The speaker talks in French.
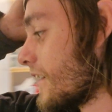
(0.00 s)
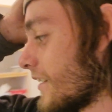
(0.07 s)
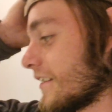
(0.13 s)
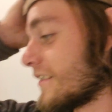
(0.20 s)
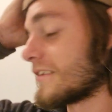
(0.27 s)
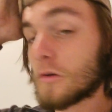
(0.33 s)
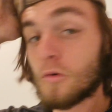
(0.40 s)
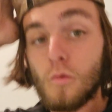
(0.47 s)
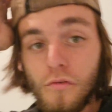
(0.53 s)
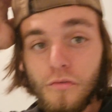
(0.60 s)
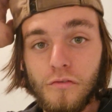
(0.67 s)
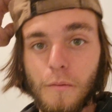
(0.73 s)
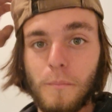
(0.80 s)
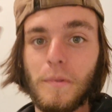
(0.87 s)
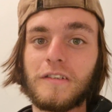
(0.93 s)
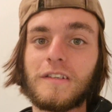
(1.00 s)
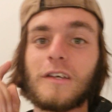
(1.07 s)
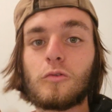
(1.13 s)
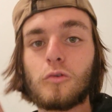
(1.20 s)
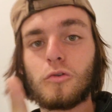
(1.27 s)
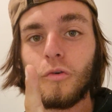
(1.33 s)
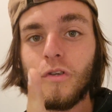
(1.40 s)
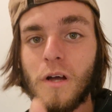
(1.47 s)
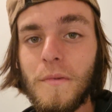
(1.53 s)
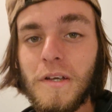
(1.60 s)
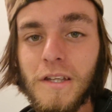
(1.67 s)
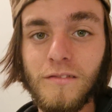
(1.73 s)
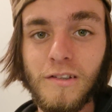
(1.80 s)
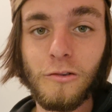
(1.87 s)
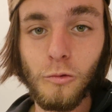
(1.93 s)
Et c'est ouf, parce qu'il y a deux jours, il y a un mec
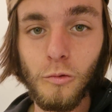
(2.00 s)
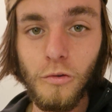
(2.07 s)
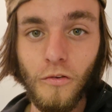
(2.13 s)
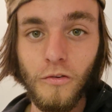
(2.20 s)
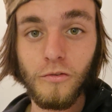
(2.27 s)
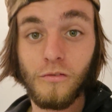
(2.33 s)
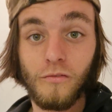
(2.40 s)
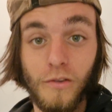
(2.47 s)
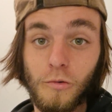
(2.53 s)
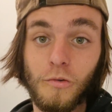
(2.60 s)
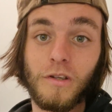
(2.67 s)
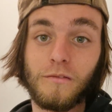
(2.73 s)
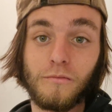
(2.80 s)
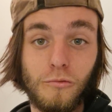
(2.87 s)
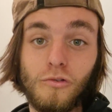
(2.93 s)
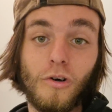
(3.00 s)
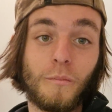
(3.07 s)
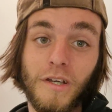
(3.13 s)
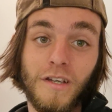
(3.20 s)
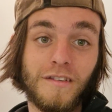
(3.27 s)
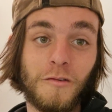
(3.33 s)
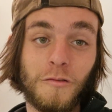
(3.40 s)
qui faisait le tour de France son vélo qui est venu dormir ici